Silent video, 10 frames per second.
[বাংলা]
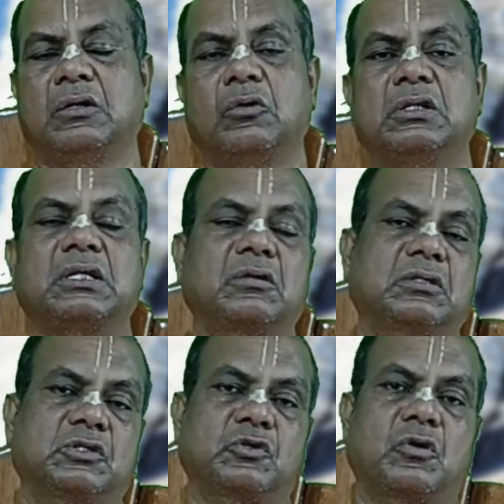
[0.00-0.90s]
ললিতার
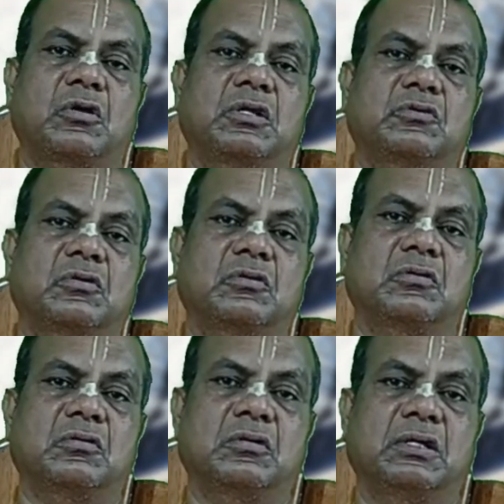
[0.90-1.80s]
কথা স্মরণের জন্য
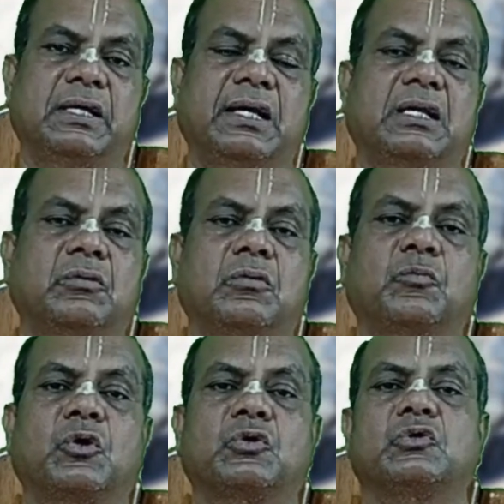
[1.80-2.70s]
এখানে ওর
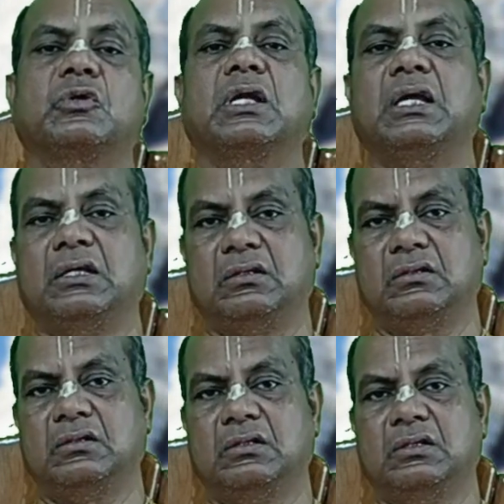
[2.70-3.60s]
মনোযোগ নেই
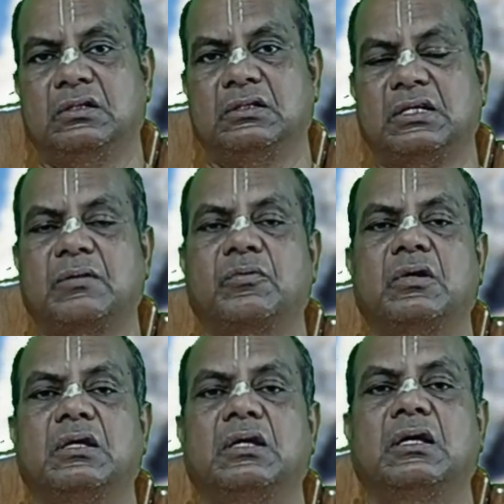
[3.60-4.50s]
যার
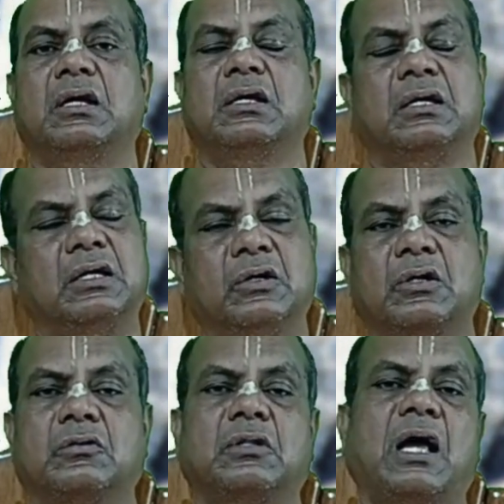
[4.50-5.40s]
ফলে এর
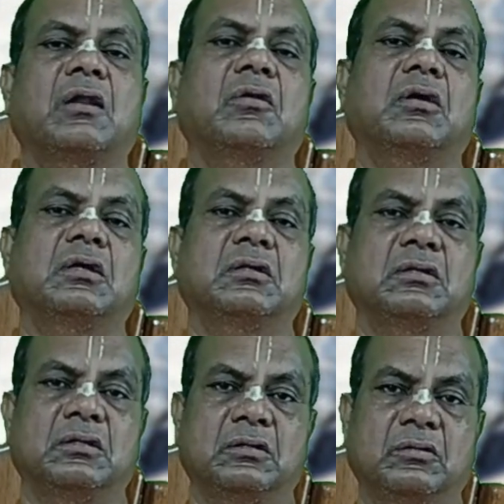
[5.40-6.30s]
তাল লয়
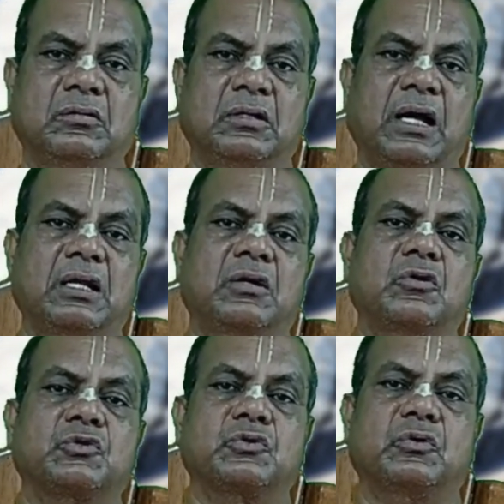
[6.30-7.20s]
গানের
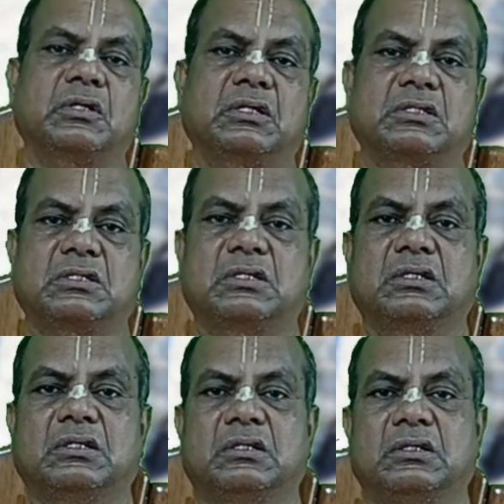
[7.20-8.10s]
নষ্ট হয়ে গেছে
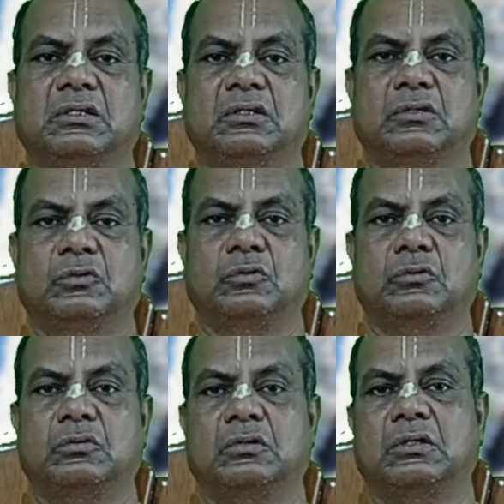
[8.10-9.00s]
তো
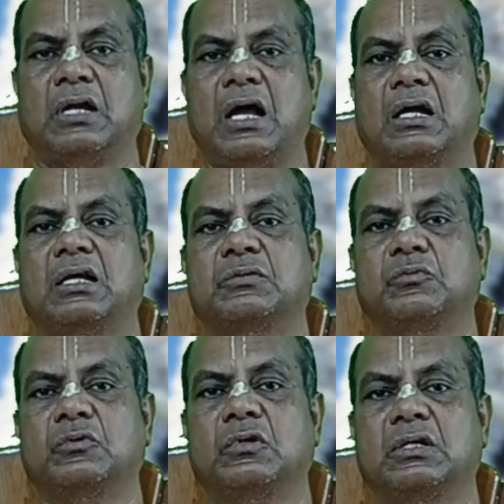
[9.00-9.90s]
নাগরাজ
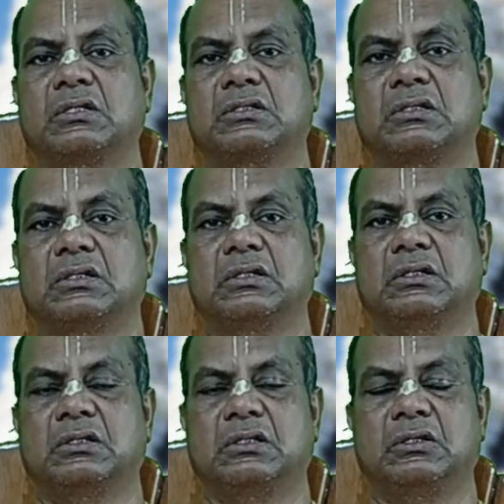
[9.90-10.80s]
পুণ্ডরিক্স
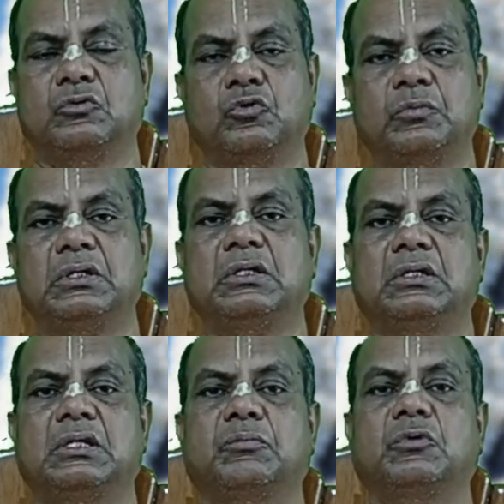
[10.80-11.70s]
তিনি খুবই
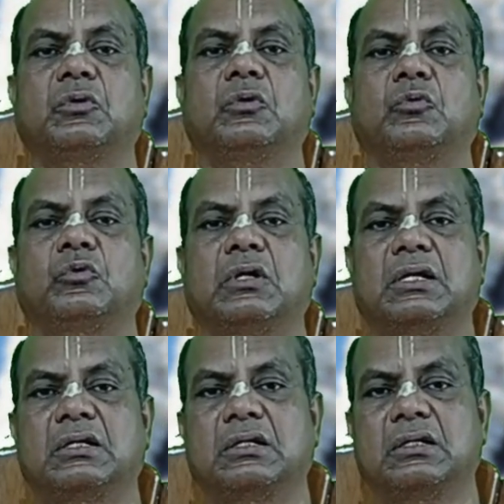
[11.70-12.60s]
ক্ষিপ্ত হয়ে উঠলেন